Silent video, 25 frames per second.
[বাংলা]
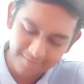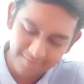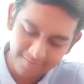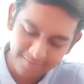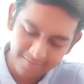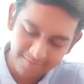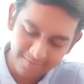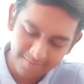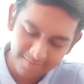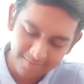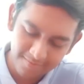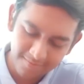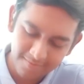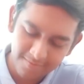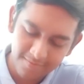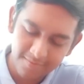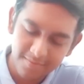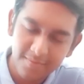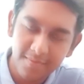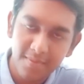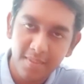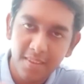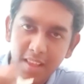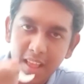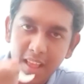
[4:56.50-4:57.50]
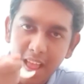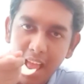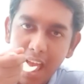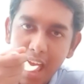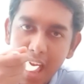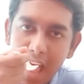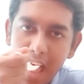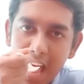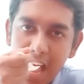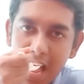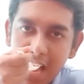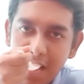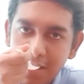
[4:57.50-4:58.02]
আমাদের সাইনবোর্ড
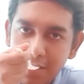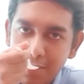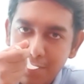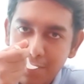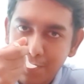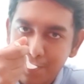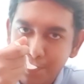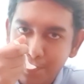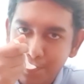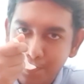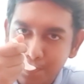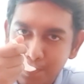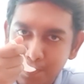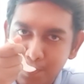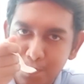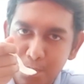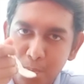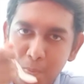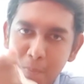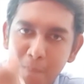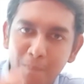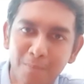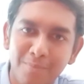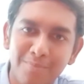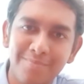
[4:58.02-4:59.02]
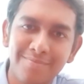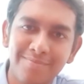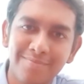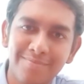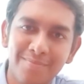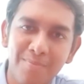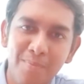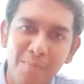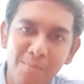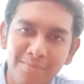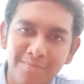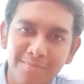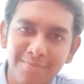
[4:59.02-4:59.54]
নামিয়ে দিয়েছিল আবার
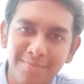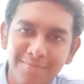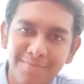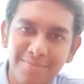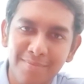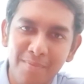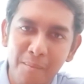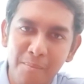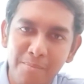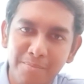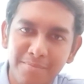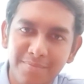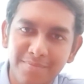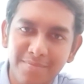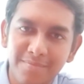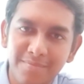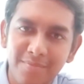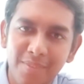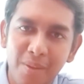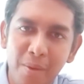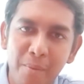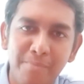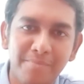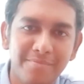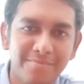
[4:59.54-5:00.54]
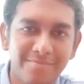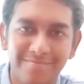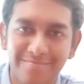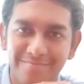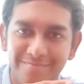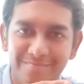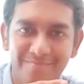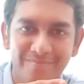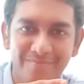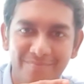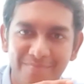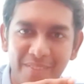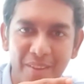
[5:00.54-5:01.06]
সাইনবোর্ডের থেকে বন্ধুরা আমরা হাঁটতে
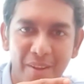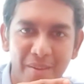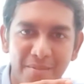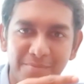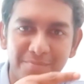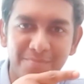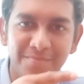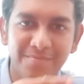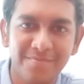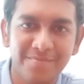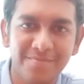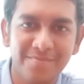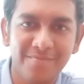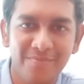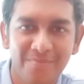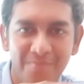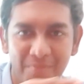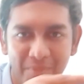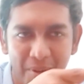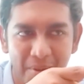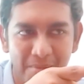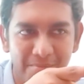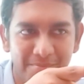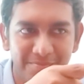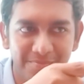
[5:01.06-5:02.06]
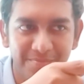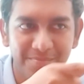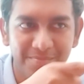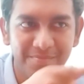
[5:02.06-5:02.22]
হাঁটতে ওভারব্রিজ পারবে